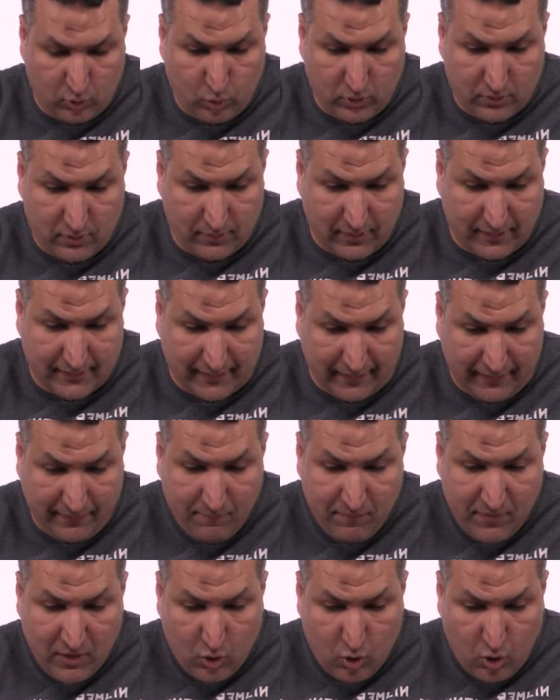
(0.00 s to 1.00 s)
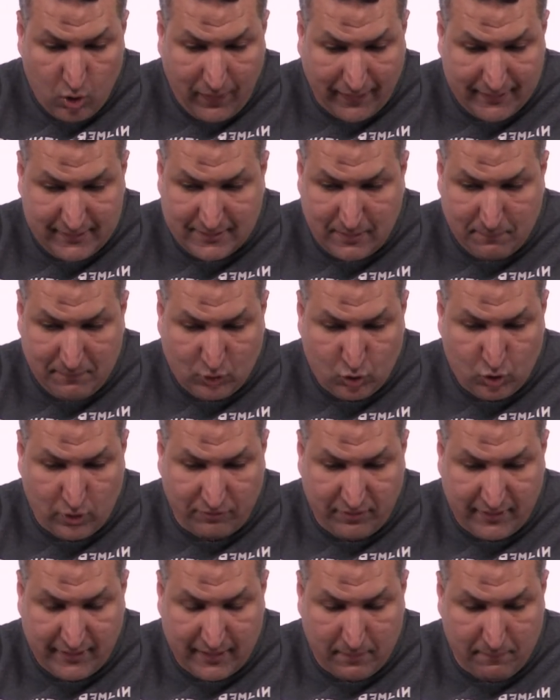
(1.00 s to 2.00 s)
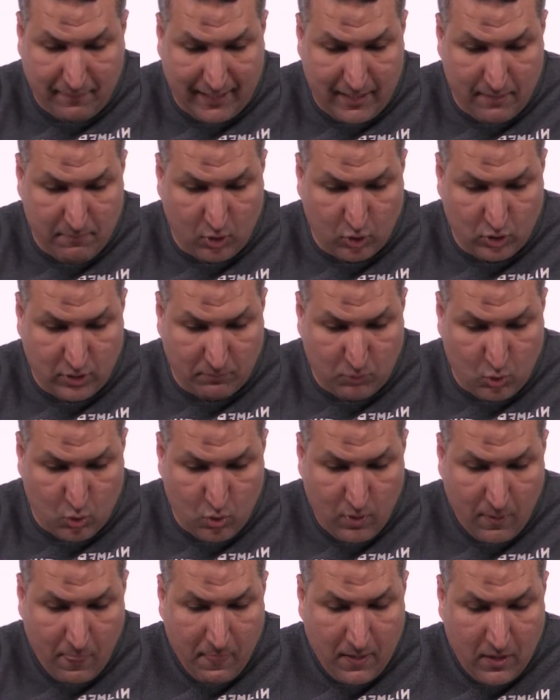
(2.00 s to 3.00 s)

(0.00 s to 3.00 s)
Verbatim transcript: تضغط عليه كل واحده زي ما انتم شايفين كده بقلبها قدامكم